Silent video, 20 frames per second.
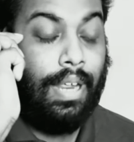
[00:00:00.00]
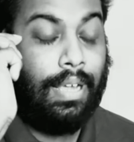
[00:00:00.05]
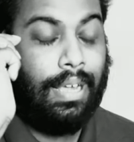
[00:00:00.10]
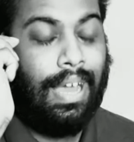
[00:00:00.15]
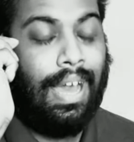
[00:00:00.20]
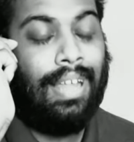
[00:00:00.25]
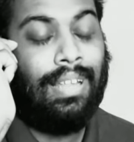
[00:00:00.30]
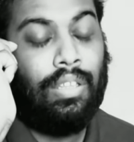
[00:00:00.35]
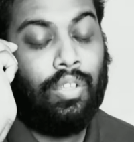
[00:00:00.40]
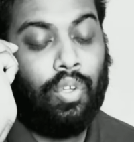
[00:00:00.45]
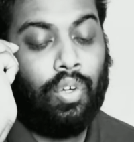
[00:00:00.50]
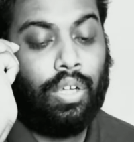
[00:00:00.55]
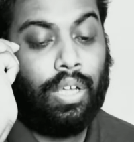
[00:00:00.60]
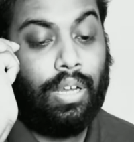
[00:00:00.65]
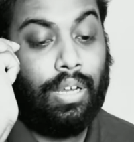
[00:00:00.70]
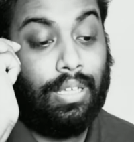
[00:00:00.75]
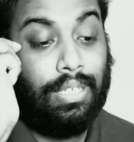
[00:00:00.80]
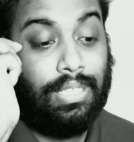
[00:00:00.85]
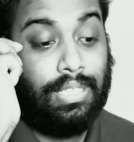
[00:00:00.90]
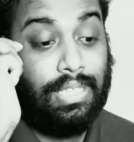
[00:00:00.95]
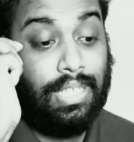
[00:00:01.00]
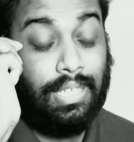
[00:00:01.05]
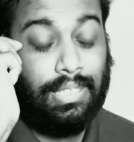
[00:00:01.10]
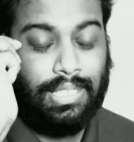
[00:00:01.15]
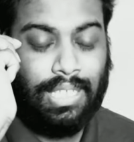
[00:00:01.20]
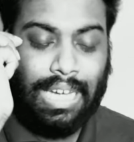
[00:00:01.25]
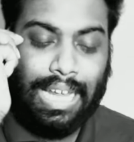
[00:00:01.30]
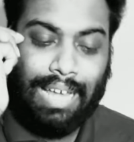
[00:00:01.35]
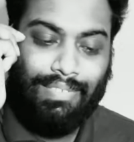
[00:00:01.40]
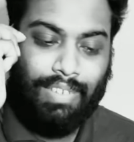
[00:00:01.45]
আরে গান দরকার নাই
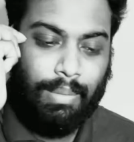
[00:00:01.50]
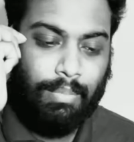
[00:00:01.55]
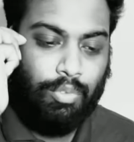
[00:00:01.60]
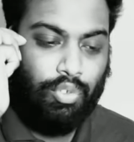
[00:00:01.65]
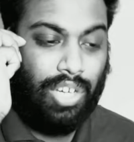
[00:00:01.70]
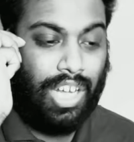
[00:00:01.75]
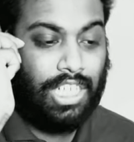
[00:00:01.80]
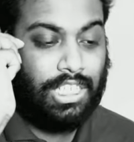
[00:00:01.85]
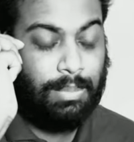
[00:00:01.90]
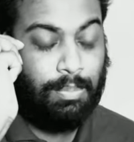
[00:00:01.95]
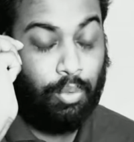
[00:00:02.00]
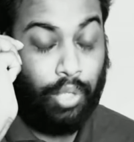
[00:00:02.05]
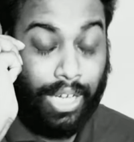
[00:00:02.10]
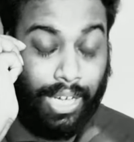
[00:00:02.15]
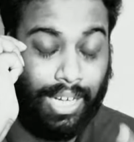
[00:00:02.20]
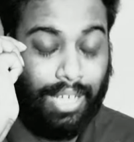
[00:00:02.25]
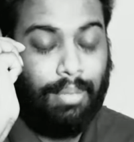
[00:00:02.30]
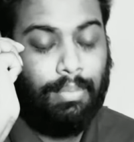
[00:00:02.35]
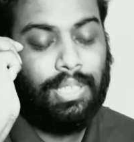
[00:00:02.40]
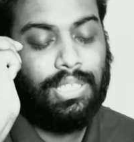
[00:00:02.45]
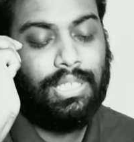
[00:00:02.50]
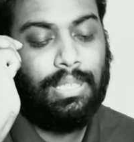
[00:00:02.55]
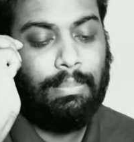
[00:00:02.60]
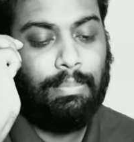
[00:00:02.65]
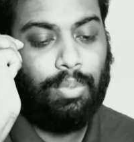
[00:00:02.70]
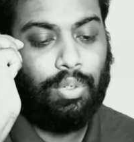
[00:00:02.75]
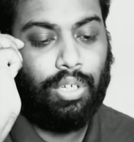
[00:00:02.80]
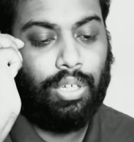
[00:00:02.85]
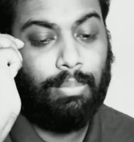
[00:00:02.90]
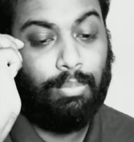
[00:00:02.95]
স্টেজে লাফামু নাচমু এটাই বেশি
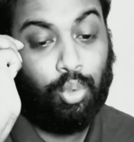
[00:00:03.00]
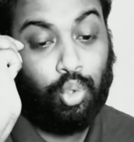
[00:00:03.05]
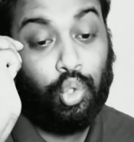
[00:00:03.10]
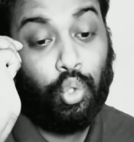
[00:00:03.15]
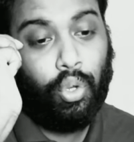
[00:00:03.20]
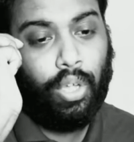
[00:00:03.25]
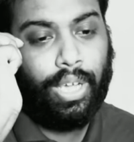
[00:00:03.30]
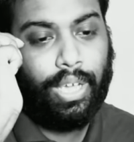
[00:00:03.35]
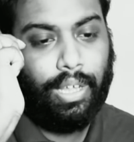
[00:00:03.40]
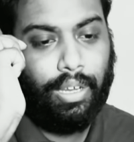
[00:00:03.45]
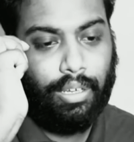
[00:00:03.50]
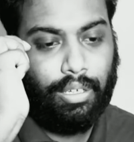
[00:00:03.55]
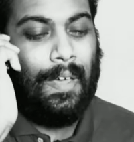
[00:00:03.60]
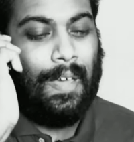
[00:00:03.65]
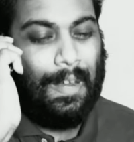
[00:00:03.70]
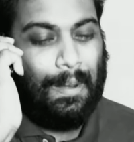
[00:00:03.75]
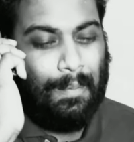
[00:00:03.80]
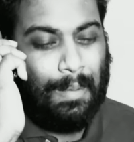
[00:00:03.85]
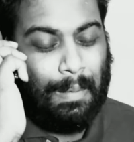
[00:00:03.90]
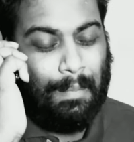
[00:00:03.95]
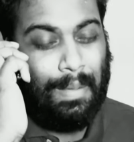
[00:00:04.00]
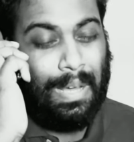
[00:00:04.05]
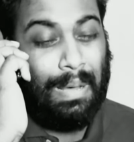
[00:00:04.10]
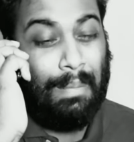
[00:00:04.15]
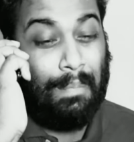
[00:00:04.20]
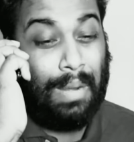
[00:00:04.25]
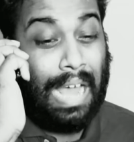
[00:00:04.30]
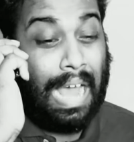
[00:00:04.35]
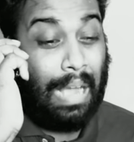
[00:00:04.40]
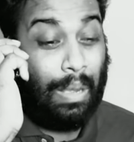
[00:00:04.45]
ইম্পর্টেন্ট বুঝো না কেন আরে মামা
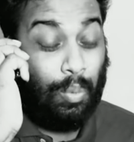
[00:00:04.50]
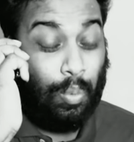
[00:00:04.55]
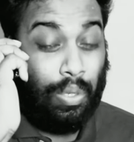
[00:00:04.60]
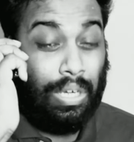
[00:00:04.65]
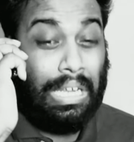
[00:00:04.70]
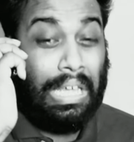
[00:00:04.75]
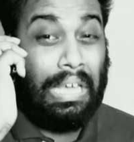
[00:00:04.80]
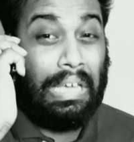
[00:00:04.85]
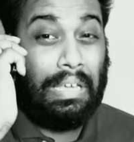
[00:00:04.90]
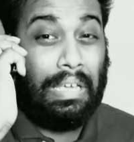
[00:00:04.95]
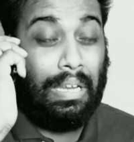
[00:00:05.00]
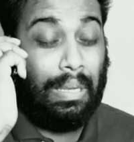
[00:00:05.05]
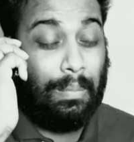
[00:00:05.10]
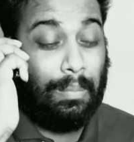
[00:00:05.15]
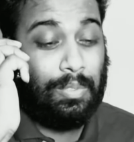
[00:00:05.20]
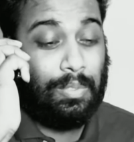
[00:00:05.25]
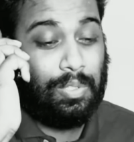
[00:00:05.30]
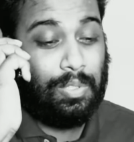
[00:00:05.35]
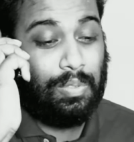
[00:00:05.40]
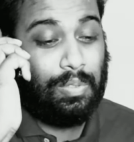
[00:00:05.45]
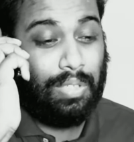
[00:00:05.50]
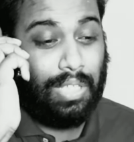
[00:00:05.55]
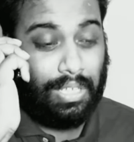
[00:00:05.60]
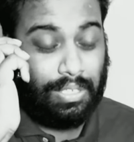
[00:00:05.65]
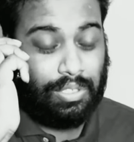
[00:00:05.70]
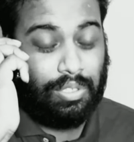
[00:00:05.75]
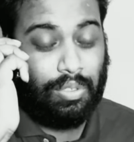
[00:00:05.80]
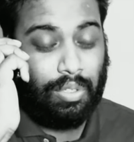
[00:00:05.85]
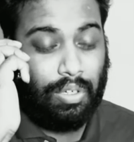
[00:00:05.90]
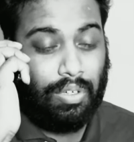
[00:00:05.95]
আমরা আগুন নিয়ে খেলি বুঝছো
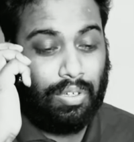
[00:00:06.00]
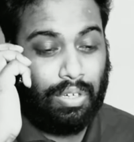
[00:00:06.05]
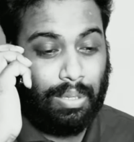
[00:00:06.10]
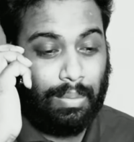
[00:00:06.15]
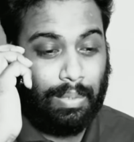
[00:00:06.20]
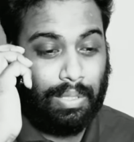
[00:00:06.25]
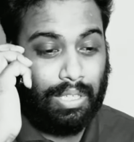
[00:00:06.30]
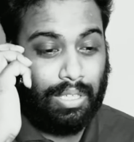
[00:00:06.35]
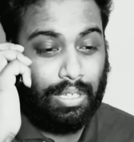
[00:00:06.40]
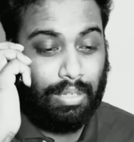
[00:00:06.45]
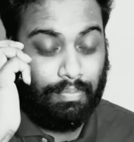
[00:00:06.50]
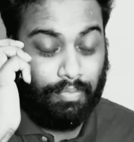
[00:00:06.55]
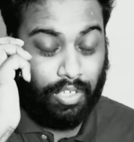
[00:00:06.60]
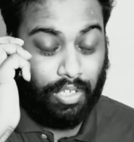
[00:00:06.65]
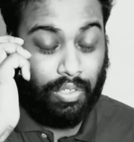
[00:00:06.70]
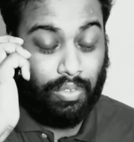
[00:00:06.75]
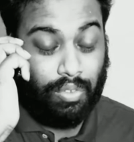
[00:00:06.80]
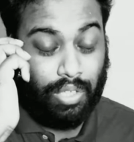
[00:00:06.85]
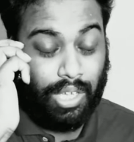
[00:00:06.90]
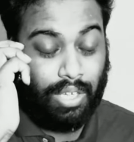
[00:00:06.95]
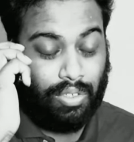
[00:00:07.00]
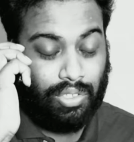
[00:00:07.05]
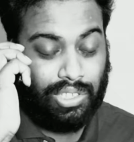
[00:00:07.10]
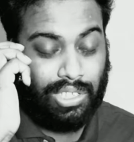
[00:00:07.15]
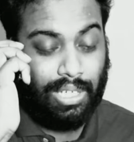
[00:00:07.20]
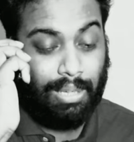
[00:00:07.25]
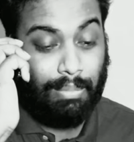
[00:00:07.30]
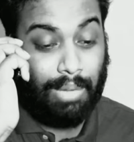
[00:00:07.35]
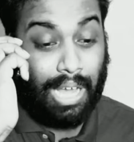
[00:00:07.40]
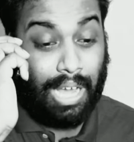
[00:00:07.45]
দেখছো কখনো আমাদের ভিডিও দেখো
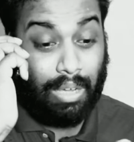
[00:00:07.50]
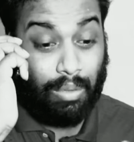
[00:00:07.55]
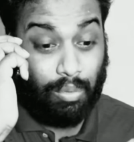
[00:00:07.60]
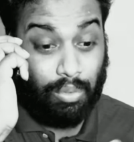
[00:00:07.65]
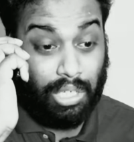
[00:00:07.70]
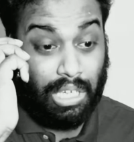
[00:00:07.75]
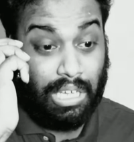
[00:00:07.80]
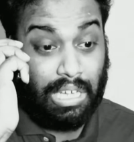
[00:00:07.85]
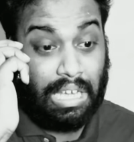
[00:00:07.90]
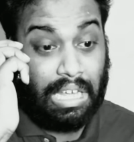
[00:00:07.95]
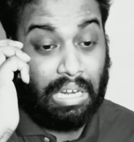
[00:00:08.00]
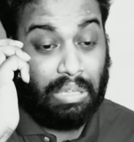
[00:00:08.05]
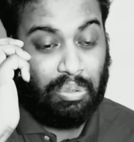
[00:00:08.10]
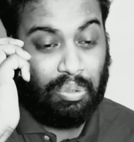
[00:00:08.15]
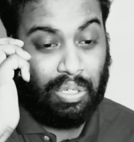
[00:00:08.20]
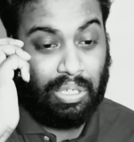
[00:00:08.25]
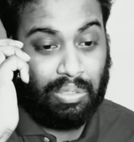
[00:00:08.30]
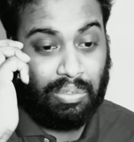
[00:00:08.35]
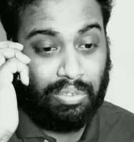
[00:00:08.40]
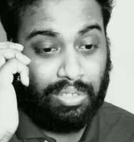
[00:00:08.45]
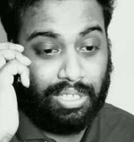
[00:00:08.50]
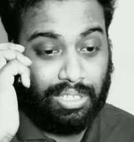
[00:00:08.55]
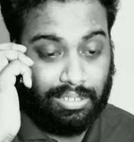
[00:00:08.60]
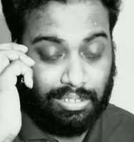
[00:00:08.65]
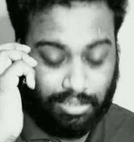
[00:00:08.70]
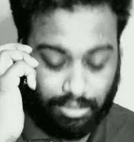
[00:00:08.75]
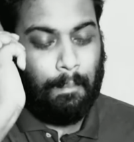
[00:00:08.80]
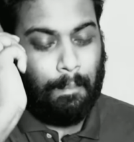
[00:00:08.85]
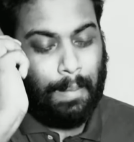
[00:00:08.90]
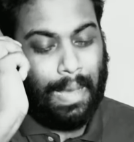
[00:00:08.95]
যে আমরা আগুন নিয়ে খেলাধুলা করি
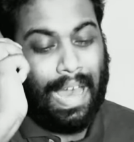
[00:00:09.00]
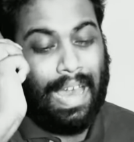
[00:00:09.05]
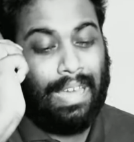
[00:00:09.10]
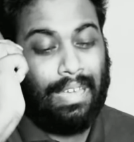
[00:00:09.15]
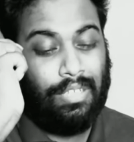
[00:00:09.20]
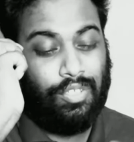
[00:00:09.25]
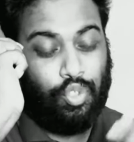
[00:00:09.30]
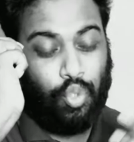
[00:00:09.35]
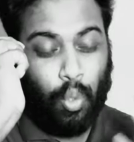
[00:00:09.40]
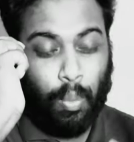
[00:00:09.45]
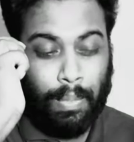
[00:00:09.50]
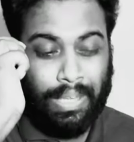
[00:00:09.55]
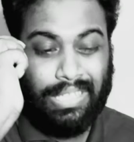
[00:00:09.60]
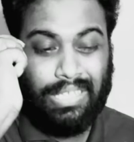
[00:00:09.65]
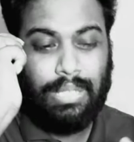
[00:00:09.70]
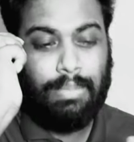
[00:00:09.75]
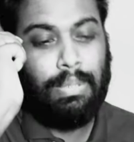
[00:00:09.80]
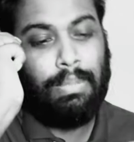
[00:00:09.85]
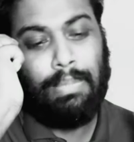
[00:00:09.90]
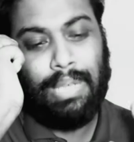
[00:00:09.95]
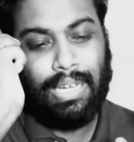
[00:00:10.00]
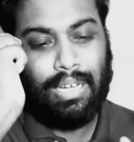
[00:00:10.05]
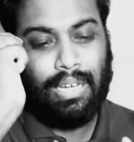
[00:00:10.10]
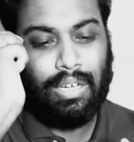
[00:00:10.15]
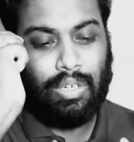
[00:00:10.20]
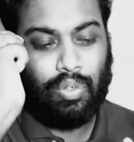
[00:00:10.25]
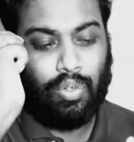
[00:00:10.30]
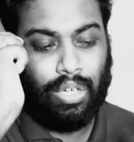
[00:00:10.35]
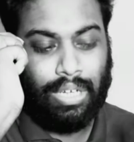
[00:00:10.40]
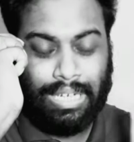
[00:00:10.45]
ভাই শোম্যানশিপই
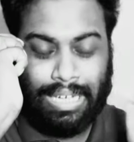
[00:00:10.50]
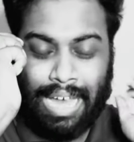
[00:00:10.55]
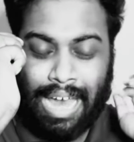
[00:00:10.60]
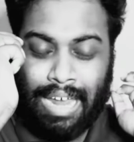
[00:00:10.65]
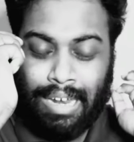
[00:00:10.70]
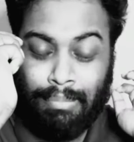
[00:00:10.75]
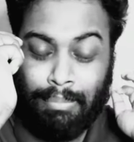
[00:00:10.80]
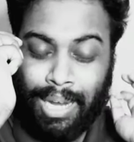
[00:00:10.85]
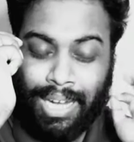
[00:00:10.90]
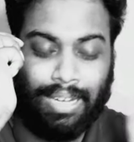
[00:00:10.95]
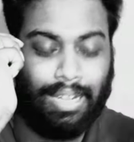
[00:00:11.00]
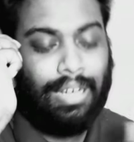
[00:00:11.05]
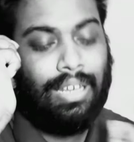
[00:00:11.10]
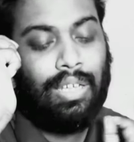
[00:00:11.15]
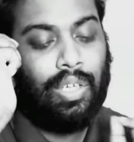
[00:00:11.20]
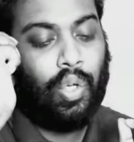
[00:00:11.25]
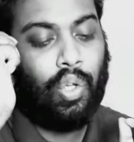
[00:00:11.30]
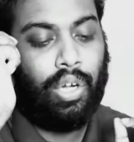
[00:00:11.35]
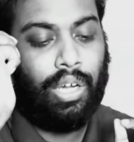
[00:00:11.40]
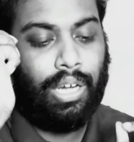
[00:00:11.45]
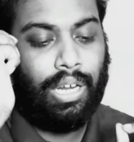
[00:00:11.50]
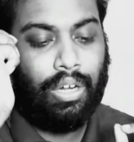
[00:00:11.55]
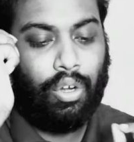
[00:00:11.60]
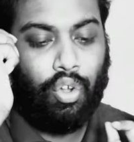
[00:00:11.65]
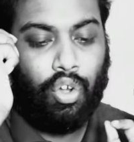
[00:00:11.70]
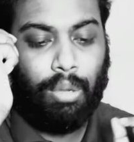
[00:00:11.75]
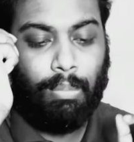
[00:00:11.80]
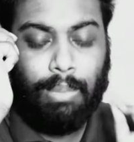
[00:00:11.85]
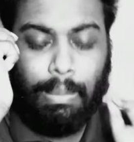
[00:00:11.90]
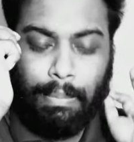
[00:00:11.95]
ম্যাটার করে গান ম্যাটারই করে না
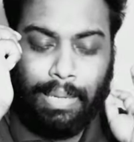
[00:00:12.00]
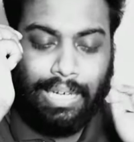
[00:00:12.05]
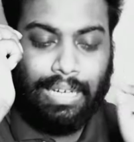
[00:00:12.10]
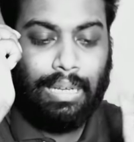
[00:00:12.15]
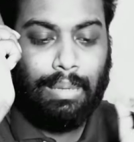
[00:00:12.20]
রক বা